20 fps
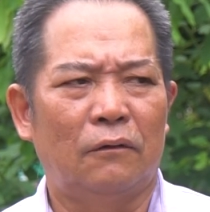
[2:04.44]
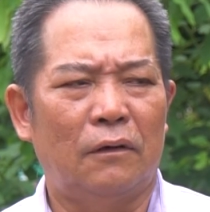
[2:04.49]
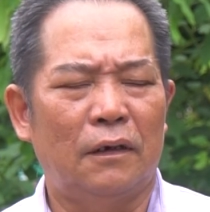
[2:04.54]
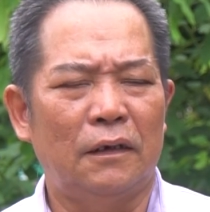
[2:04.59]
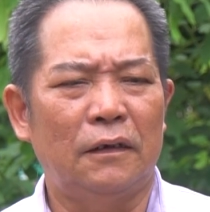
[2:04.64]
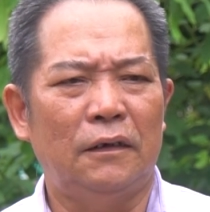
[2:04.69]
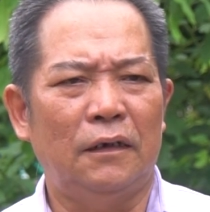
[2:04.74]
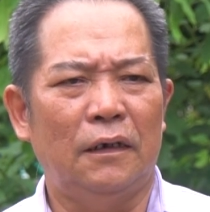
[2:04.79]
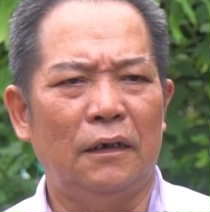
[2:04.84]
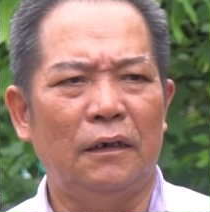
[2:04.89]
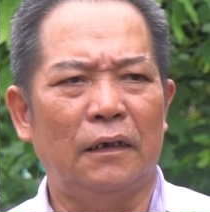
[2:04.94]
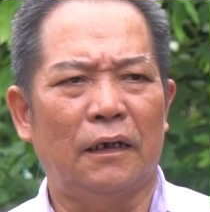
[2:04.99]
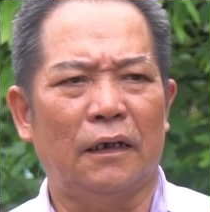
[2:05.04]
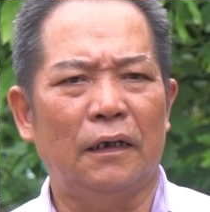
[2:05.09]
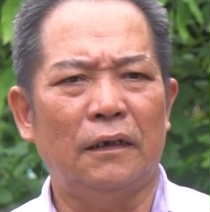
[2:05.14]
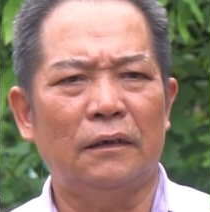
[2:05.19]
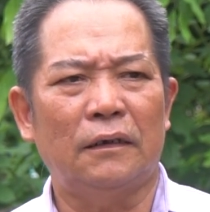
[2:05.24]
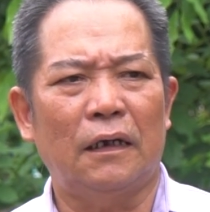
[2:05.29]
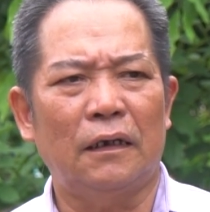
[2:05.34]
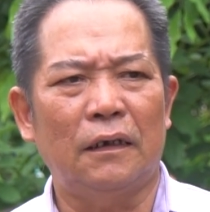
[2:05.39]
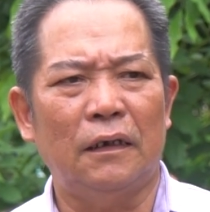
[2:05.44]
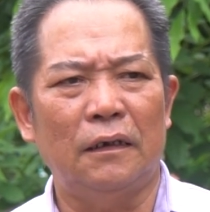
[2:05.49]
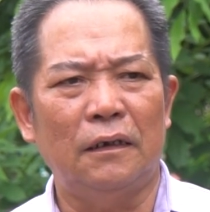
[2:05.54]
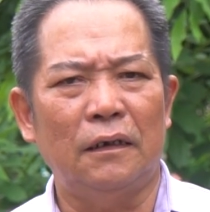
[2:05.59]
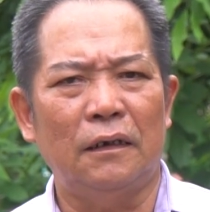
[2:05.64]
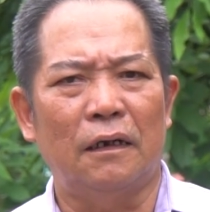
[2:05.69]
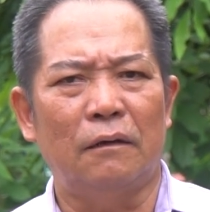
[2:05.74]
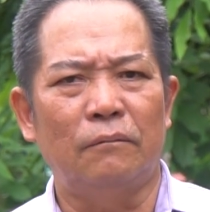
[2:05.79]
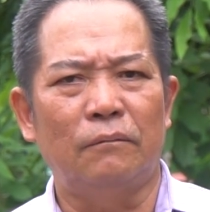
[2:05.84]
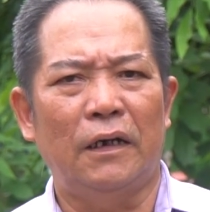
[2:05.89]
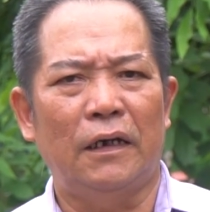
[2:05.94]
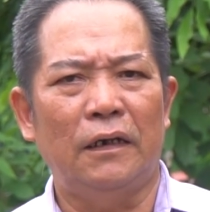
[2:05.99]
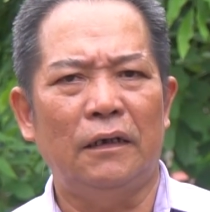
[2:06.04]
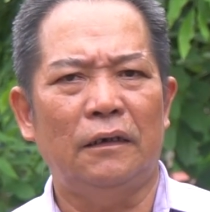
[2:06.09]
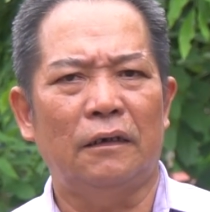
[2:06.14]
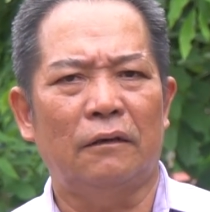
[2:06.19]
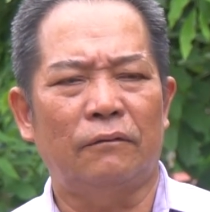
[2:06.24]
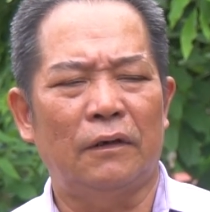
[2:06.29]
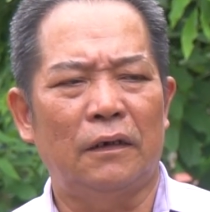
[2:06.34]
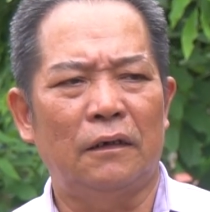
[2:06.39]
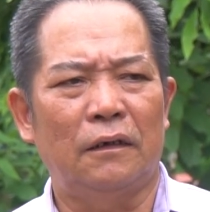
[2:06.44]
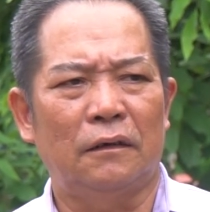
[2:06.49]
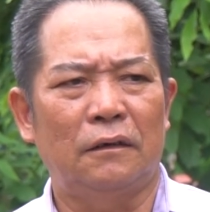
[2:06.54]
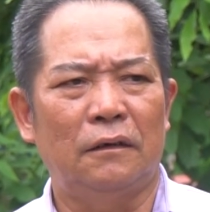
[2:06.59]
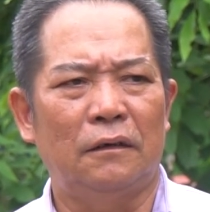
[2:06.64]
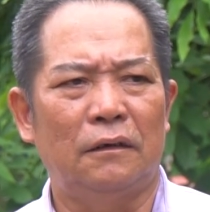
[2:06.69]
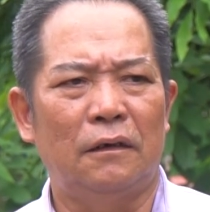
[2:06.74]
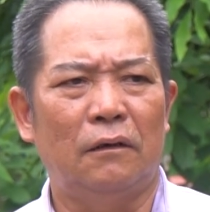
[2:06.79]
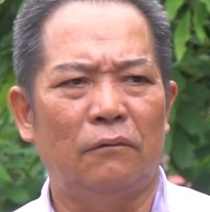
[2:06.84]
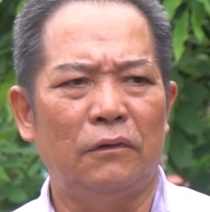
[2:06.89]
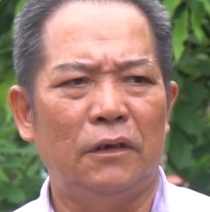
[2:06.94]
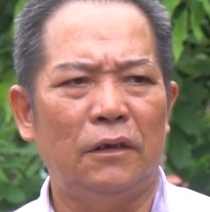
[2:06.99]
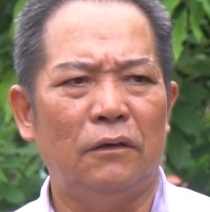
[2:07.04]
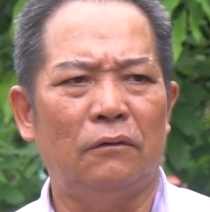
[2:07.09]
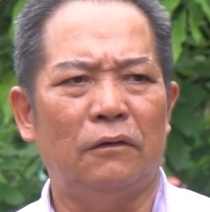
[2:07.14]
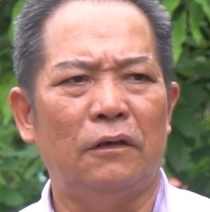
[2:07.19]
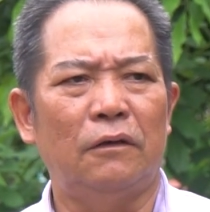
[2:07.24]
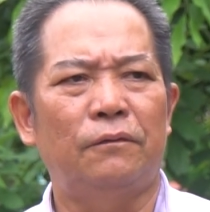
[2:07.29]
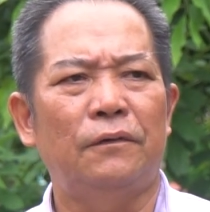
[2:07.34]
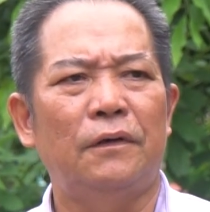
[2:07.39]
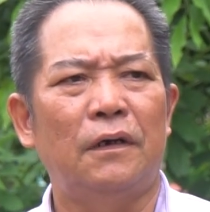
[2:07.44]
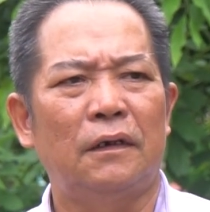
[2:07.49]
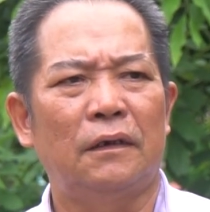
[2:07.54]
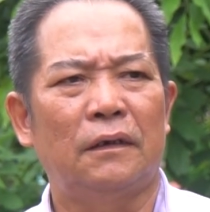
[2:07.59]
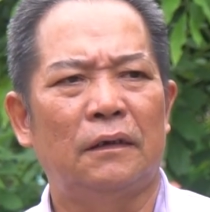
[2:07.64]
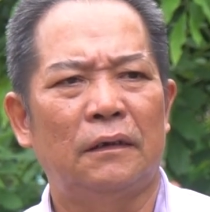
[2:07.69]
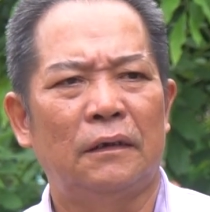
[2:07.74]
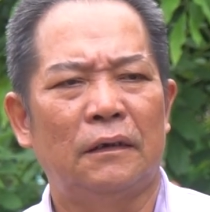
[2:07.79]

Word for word: khoan giếng để khai thác cái nước ngầm đấy là phải được sự đồng ý của địa phương.